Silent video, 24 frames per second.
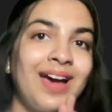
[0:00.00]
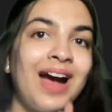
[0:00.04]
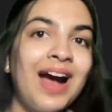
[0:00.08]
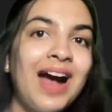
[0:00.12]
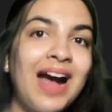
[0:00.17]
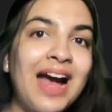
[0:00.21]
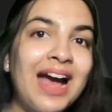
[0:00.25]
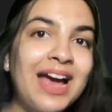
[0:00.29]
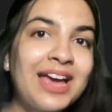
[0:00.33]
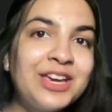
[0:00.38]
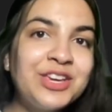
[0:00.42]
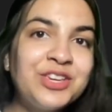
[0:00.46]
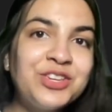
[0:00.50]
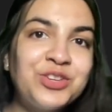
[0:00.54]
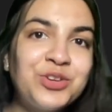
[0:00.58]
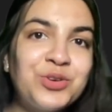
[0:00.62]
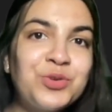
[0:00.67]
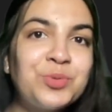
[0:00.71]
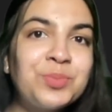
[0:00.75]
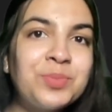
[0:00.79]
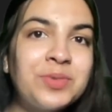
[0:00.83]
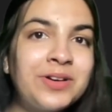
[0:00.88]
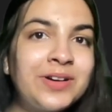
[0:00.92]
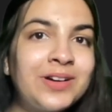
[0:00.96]
Hi
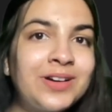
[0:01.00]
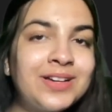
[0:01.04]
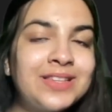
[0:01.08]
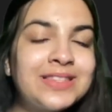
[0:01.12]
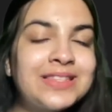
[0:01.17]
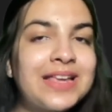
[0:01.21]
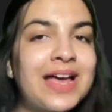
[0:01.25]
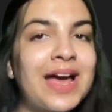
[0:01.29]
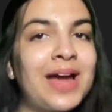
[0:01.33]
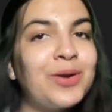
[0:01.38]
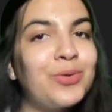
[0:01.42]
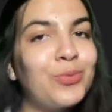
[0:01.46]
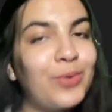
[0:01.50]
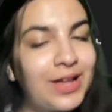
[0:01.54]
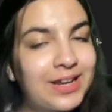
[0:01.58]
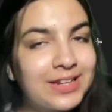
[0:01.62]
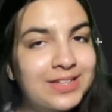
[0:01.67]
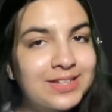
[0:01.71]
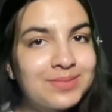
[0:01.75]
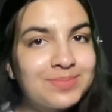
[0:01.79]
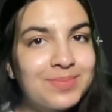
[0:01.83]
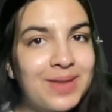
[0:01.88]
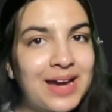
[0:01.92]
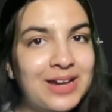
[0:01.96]
humans and
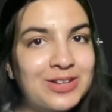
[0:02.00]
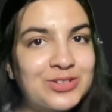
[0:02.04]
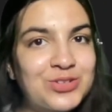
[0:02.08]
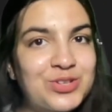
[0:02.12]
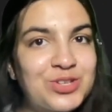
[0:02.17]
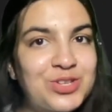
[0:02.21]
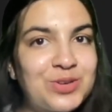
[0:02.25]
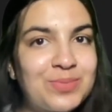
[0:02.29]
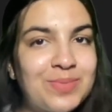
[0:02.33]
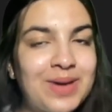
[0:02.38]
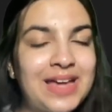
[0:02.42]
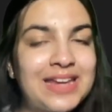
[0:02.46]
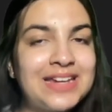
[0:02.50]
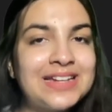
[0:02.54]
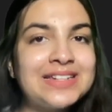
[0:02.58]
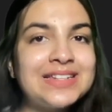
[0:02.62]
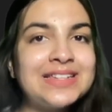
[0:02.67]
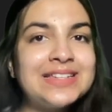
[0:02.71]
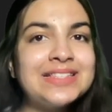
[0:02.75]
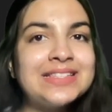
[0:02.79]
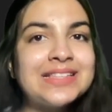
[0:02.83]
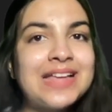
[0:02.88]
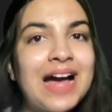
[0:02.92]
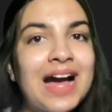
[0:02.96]
welcome back to
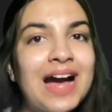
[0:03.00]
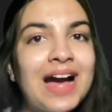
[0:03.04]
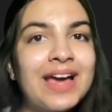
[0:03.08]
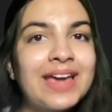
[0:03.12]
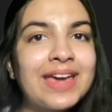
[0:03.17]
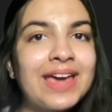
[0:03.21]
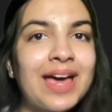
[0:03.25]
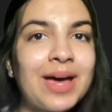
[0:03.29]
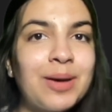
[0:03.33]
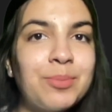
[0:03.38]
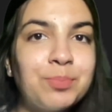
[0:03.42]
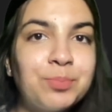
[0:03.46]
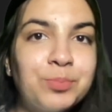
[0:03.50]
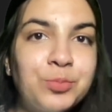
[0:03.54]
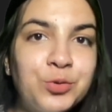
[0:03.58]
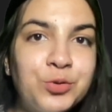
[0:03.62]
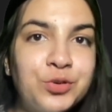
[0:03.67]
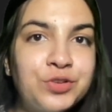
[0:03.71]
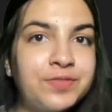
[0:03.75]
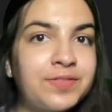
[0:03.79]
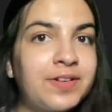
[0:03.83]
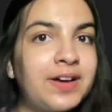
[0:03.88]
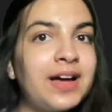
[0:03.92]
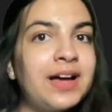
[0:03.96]
Humanities. I am
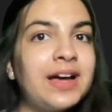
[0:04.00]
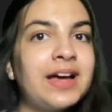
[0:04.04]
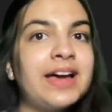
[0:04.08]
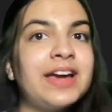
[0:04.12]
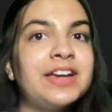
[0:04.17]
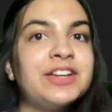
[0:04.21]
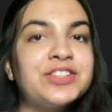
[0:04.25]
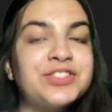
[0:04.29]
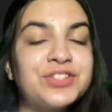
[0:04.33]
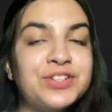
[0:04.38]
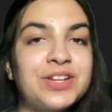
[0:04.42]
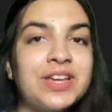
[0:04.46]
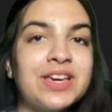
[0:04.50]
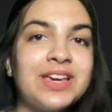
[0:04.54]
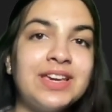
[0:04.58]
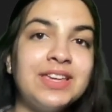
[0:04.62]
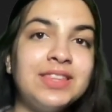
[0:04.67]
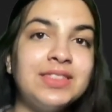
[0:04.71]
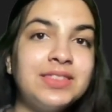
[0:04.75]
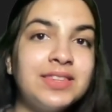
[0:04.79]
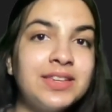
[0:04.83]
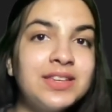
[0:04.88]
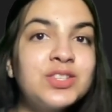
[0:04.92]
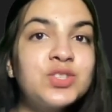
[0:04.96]
Purva and today
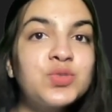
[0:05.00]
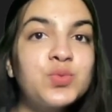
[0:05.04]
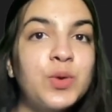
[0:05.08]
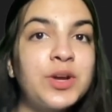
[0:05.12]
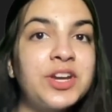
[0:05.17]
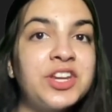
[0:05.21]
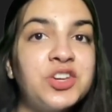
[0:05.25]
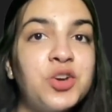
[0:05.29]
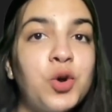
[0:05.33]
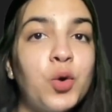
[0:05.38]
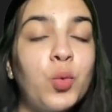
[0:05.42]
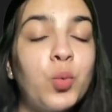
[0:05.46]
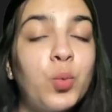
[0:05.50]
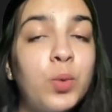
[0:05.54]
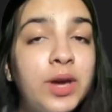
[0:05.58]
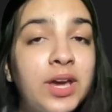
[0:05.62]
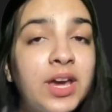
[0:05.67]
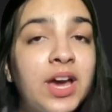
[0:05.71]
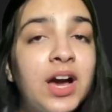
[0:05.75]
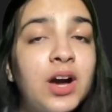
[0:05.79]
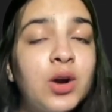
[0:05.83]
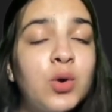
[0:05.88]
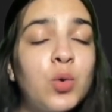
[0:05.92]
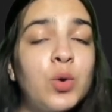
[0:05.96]
in this video
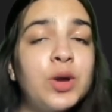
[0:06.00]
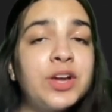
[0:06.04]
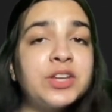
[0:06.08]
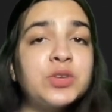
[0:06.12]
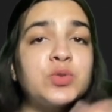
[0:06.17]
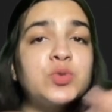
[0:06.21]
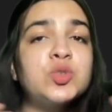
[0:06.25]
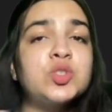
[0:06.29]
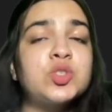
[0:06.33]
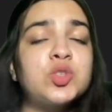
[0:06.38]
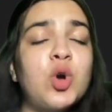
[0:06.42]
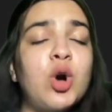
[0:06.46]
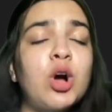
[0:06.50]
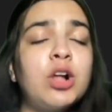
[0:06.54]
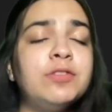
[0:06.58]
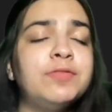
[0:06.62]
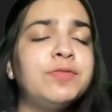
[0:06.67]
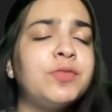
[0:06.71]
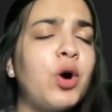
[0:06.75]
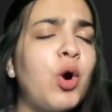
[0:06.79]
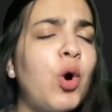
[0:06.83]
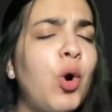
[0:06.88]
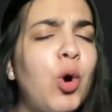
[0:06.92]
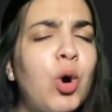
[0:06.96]
we are going to
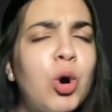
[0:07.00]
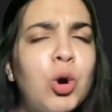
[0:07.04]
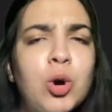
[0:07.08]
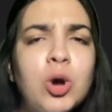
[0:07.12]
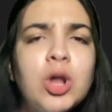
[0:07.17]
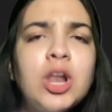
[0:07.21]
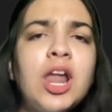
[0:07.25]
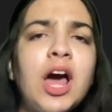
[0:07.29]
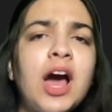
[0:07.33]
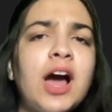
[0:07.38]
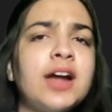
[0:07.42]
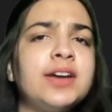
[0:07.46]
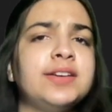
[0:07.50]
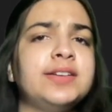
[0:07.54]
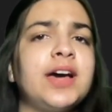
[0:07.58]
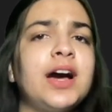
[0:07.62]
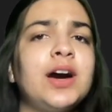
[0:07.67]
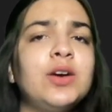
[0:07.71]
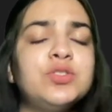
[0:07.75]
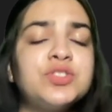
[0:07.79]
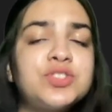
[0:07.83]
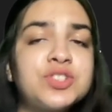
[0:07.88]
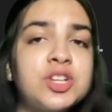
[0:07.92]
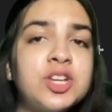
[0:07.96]
solve all our
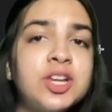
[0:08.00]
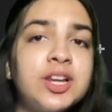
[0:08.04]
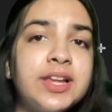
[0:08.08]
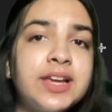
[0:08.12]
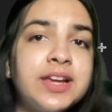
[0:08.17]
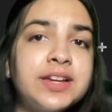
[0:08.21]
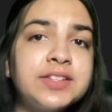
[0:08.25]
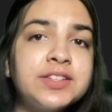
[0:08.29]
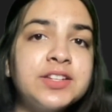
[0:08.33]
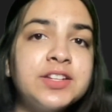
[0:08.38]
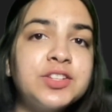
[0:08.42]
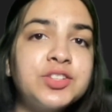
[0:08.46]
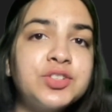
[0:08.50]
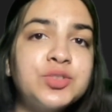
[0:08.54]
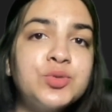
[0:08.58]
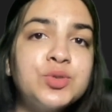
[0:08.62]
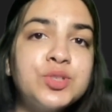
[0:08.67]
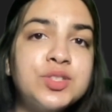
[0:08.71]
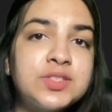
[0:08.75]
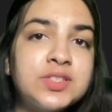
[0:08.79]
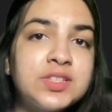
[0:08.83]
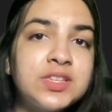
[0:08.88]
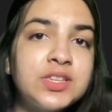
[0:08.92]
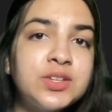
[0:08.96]
doubts related to
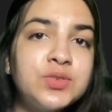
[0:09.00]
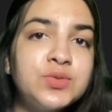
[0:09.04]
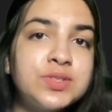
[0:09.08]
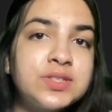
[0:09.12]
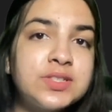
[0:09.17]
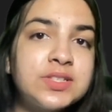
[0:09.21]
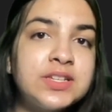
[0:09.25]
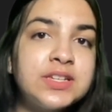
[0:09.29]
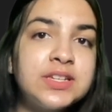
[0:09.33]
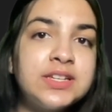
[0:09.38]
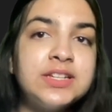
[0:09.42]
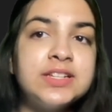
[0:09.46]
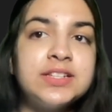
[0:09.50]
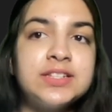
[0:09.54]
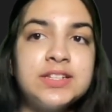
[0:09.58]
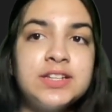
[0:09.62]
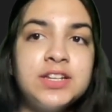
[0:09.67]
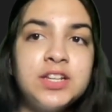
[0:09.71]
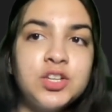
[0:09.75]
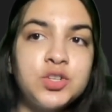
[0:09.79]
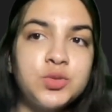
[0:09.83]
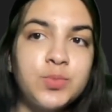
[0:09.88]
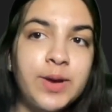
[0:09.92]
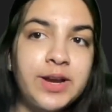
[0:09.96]

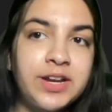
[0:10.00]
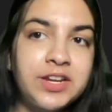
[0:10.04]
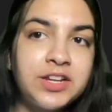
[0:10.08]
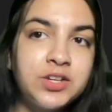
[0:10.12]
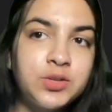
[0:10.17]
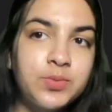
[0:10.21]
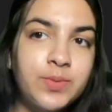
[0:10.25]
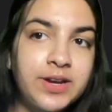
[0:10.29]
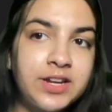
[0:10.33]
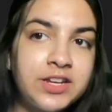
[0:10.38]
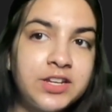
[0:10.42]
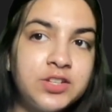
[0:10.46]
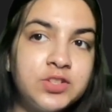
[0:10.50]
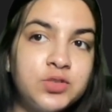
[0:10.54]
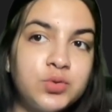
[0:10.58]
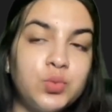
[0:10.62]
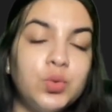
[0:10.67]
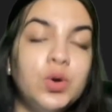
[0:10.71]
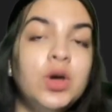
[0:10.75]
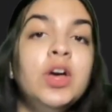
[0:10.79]
CUCET 2022.